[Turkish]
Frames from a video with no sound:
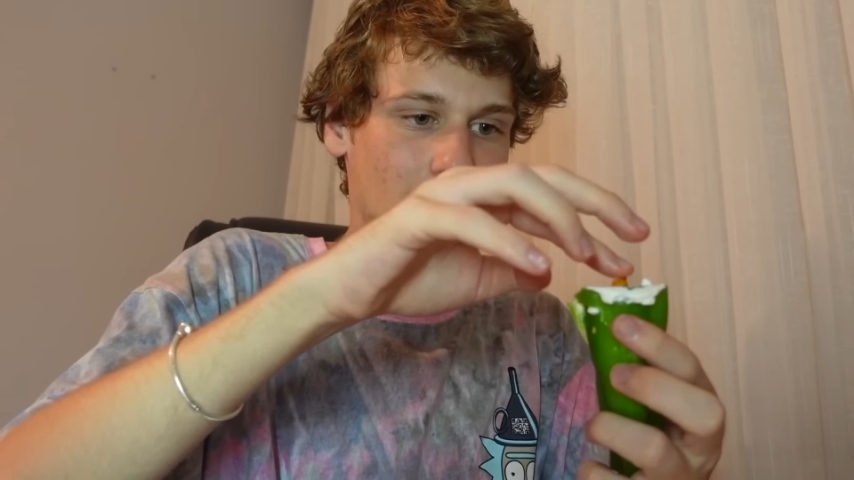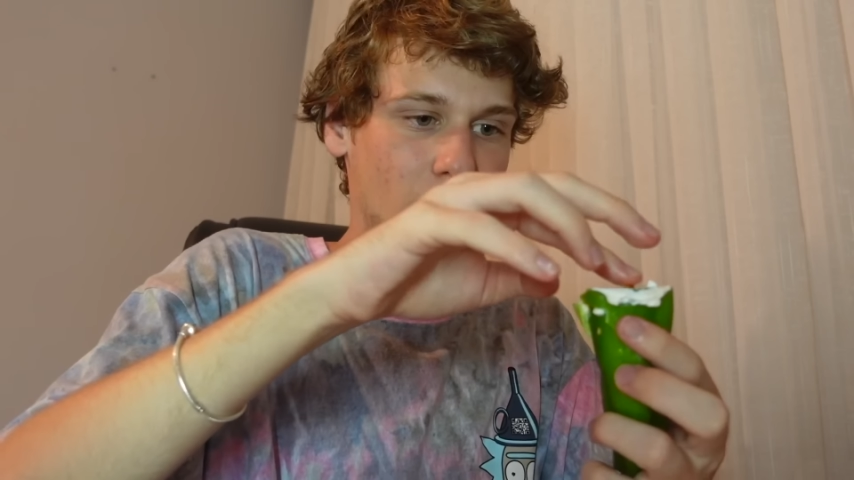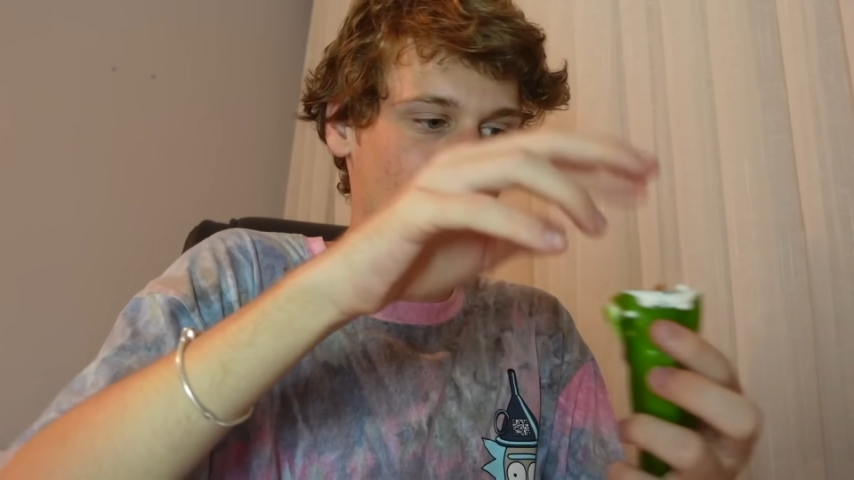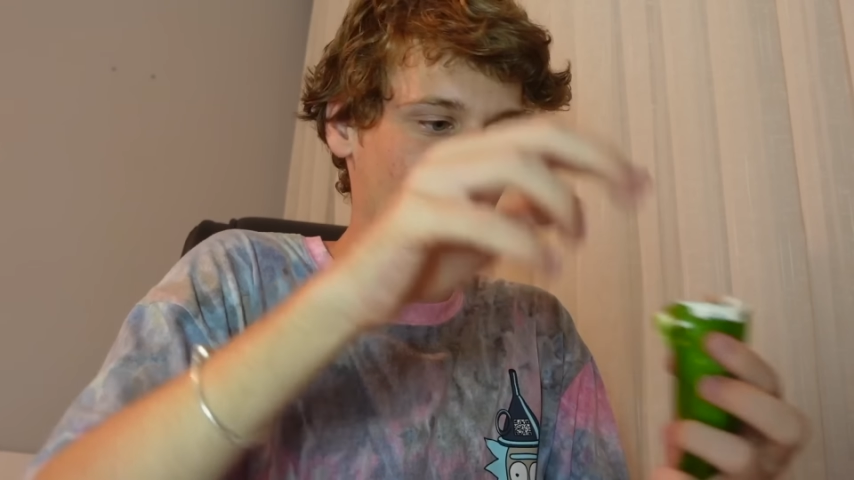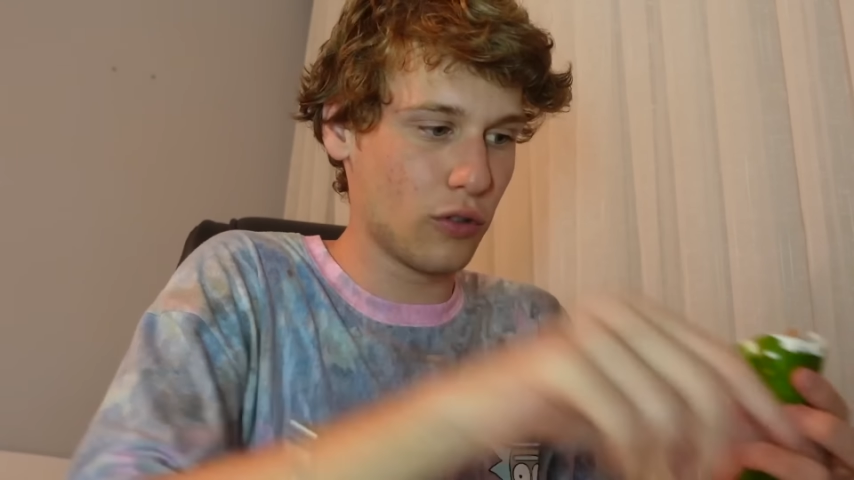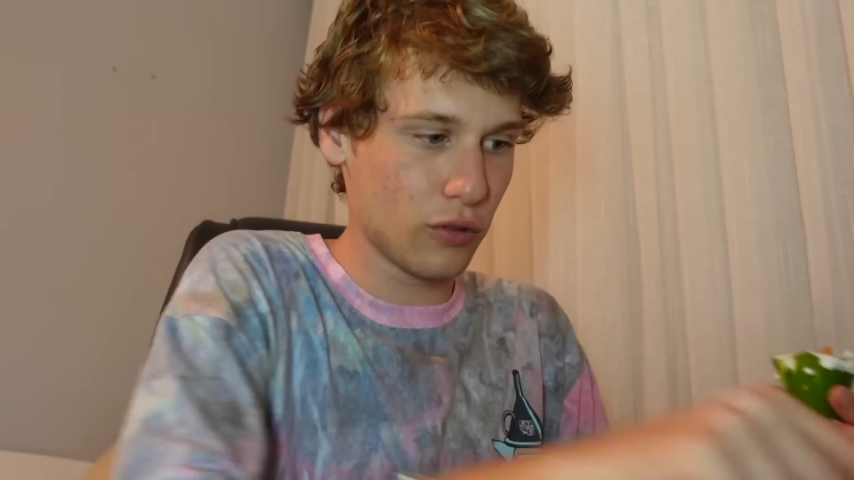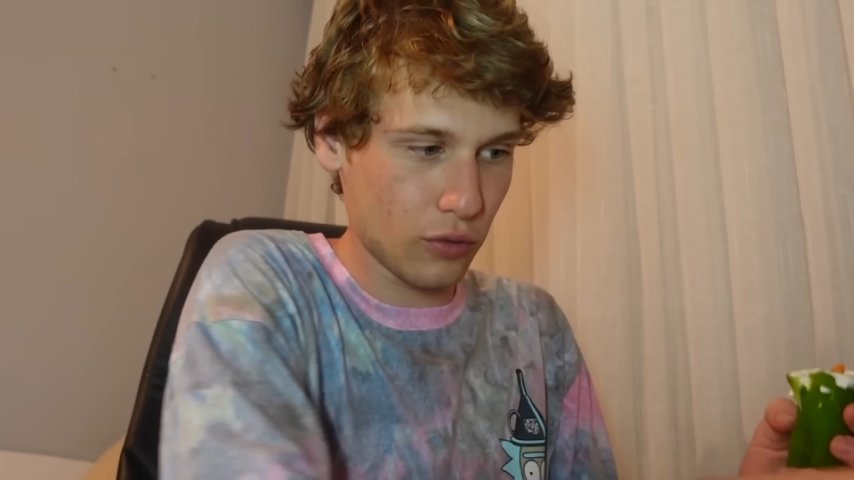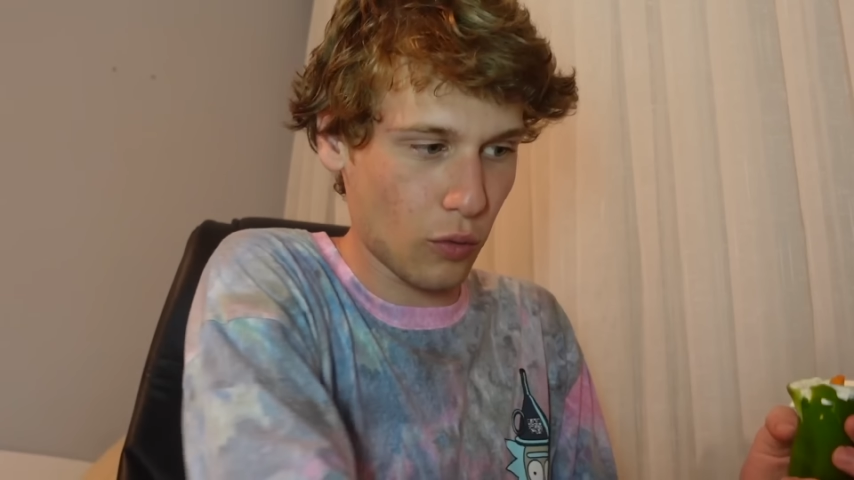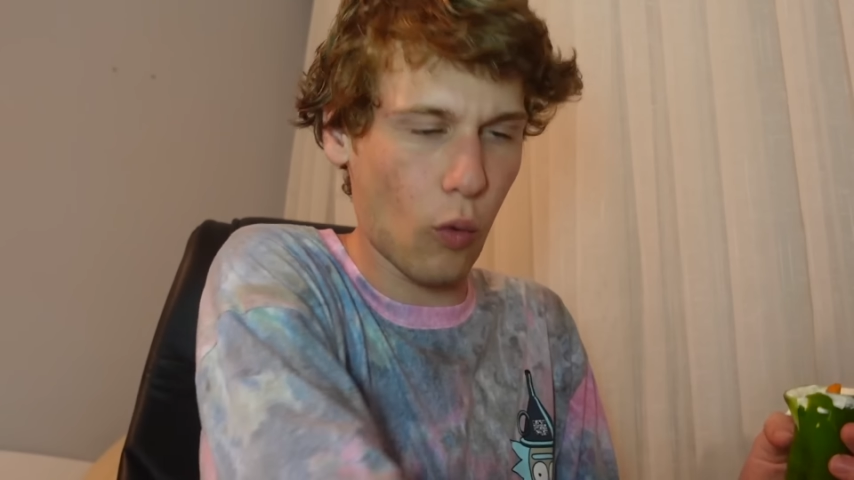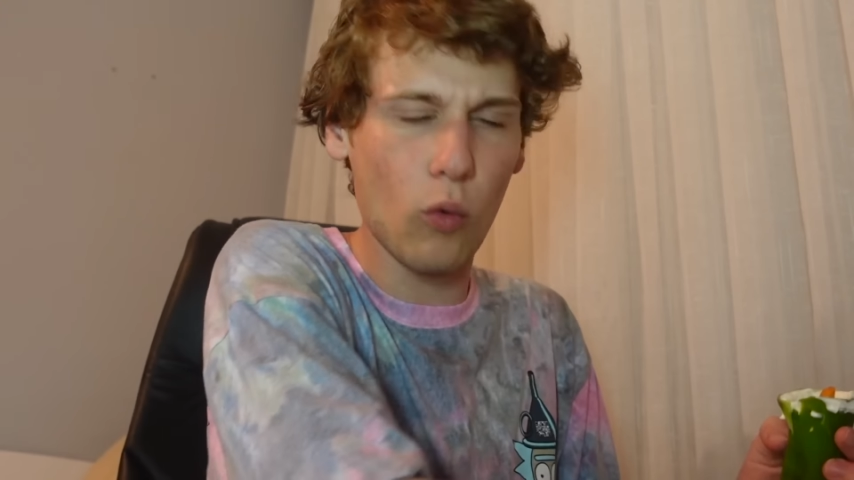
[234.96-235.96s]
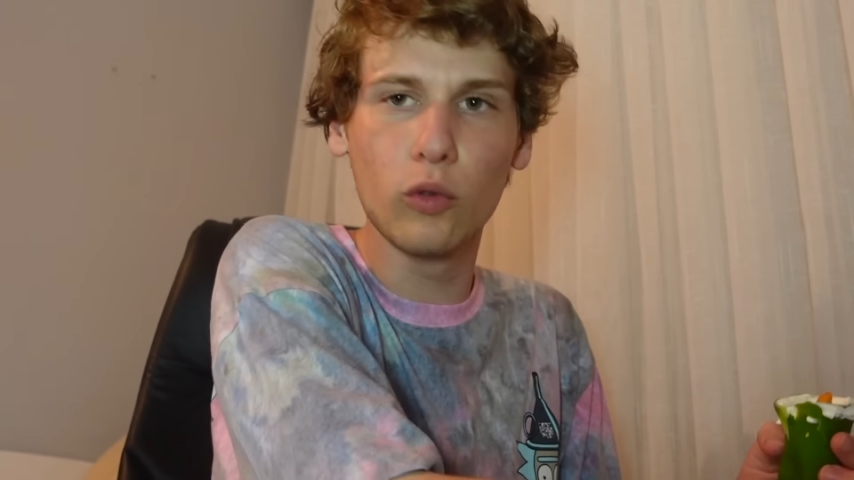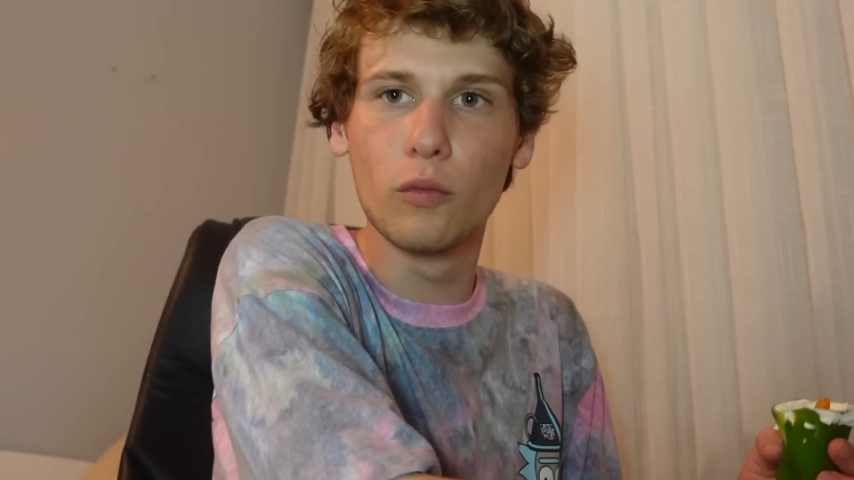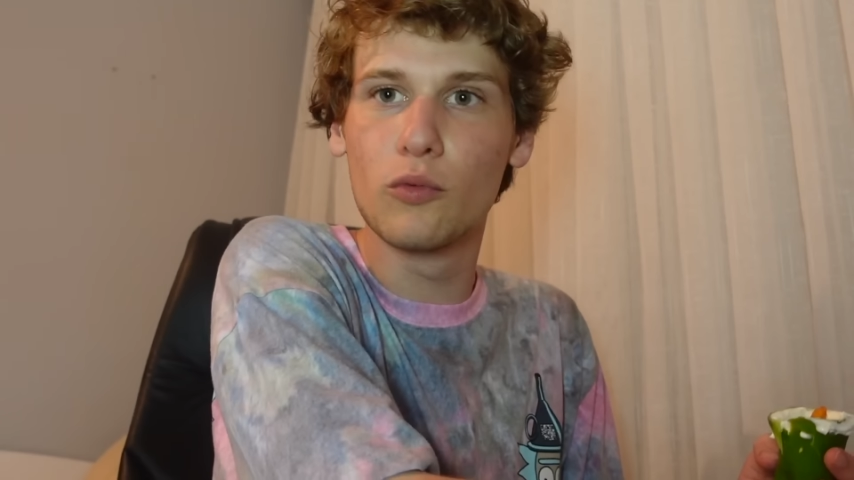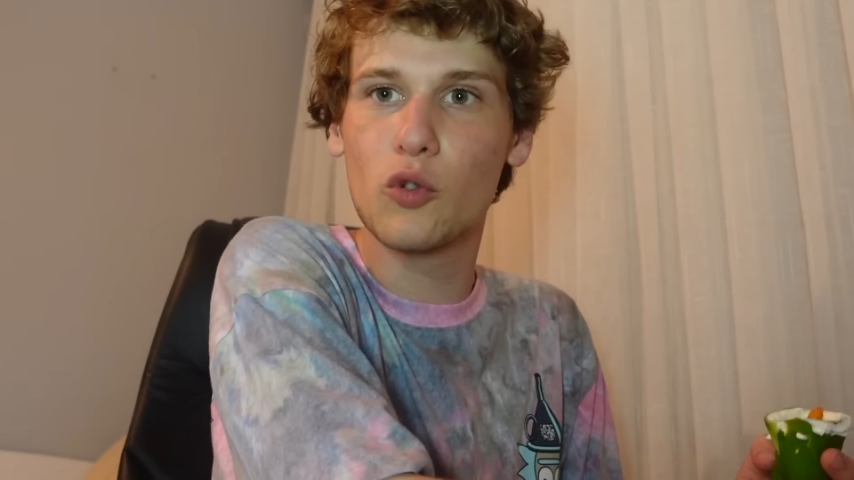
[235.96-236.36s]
batırıyoruz. Oğlum